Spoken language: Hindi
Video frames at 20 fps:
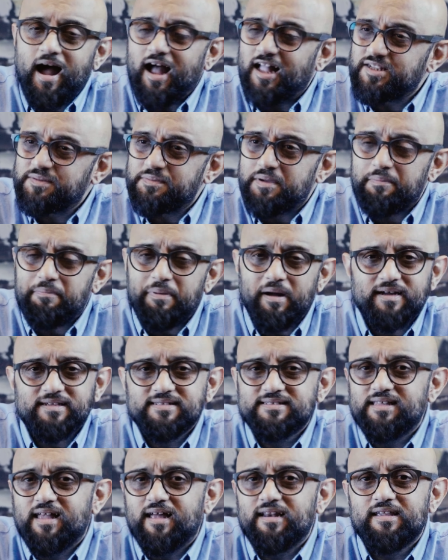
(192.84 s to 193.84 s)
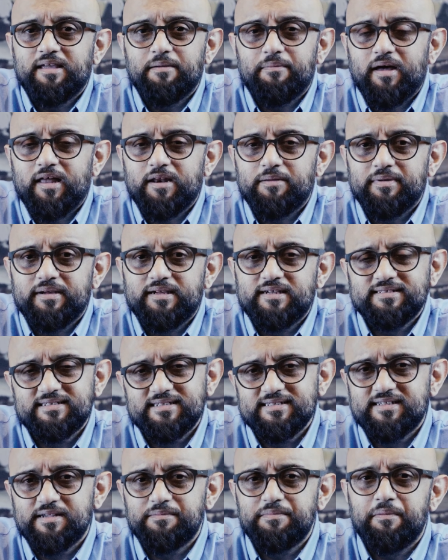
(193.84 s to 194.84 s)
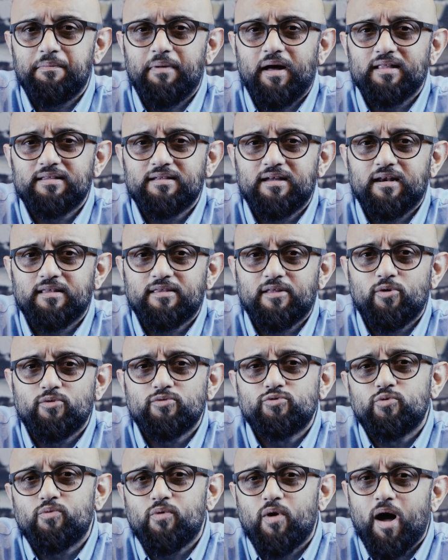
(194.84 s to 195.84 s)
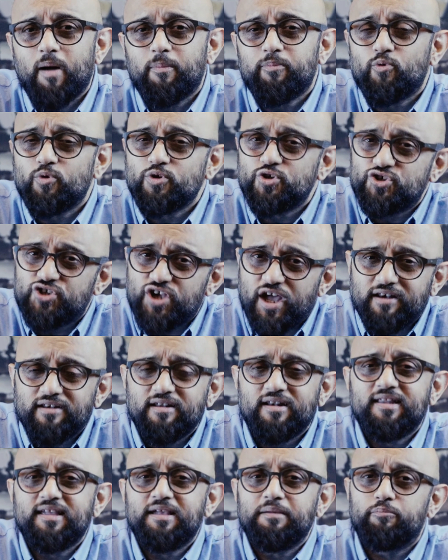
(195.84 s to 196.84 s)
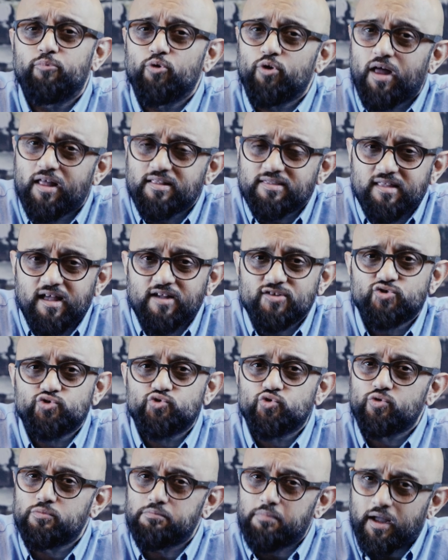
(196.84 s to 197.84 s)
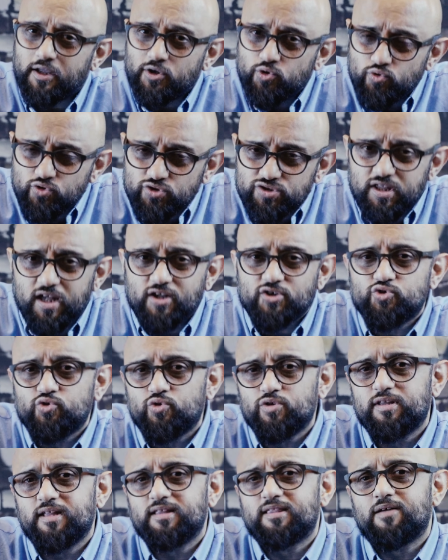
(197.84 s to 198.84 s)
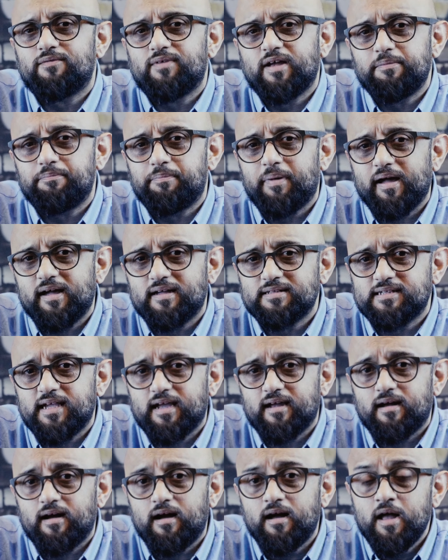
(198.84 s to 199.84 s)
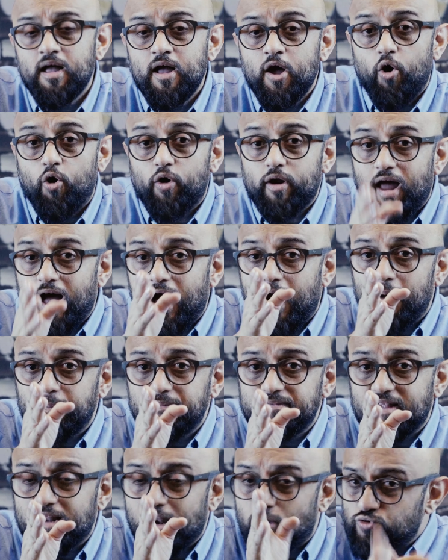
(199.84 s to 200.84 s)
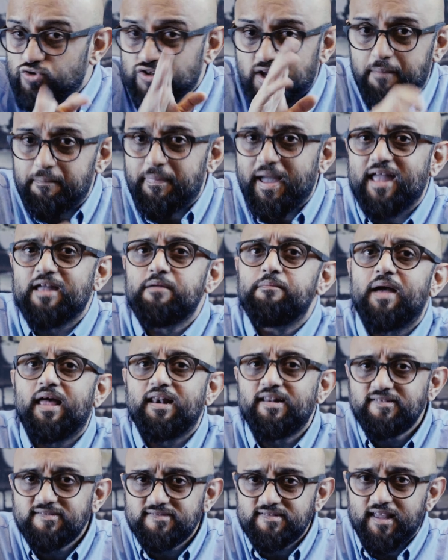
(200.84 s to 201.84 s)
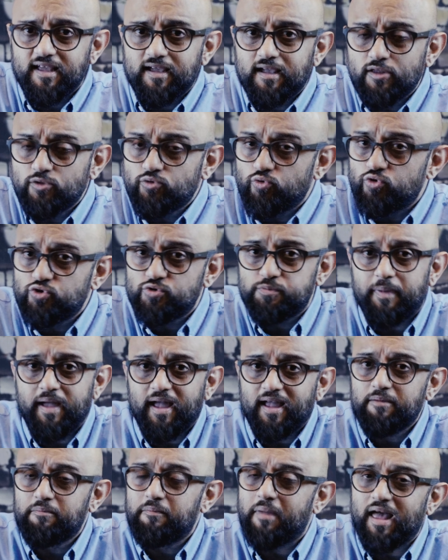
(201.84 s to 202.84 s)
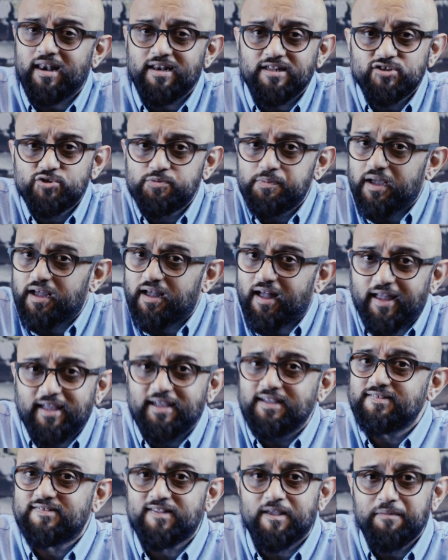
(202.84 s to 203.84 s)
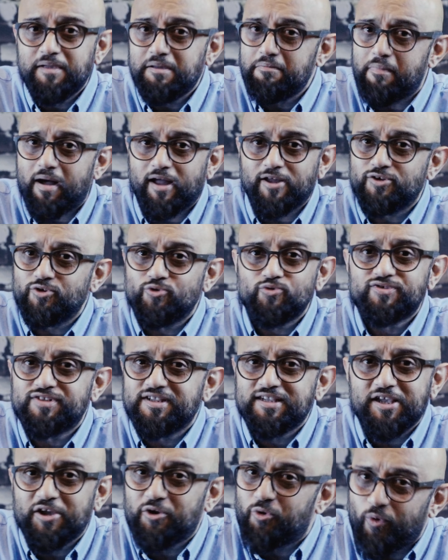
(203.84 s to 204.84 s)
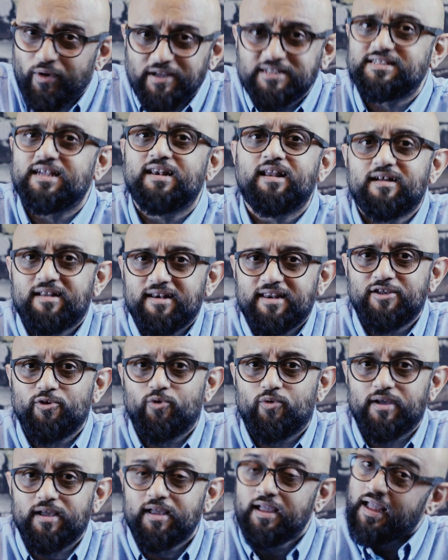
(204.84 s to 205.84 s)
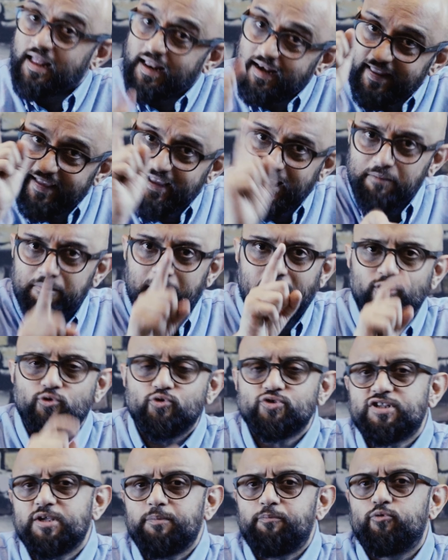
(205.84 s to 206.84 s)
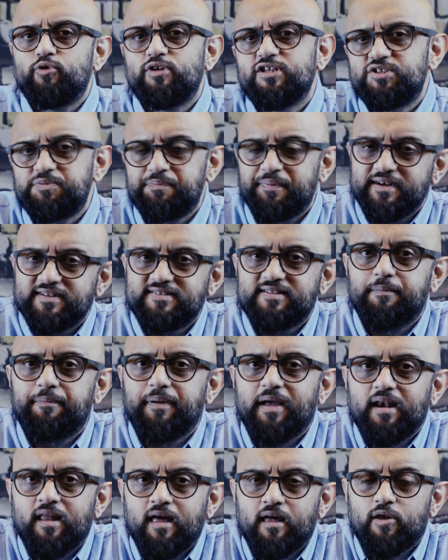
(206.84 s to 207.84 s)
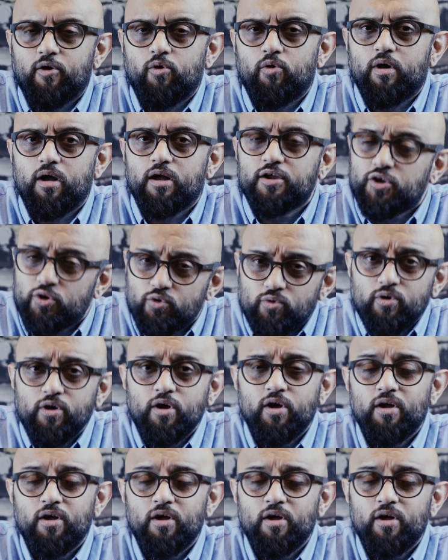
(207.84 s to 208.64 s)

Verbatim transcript: आज मैं पाकिस्तान के बारे में किसी से भी बात करता हूँ तो वो आपको जनरली बुरा तासुर मायूस तासुर देता वही पाया जाएगा और आप ज़रा उसका बैंक बैलेंस देखें तो उस बैंक बैलेंस में कहीं से भी मायूसी की कोई झलक नहीं होगी लेकिन मायूसी पूरी स्पीड से फैला रहा होगा क्यों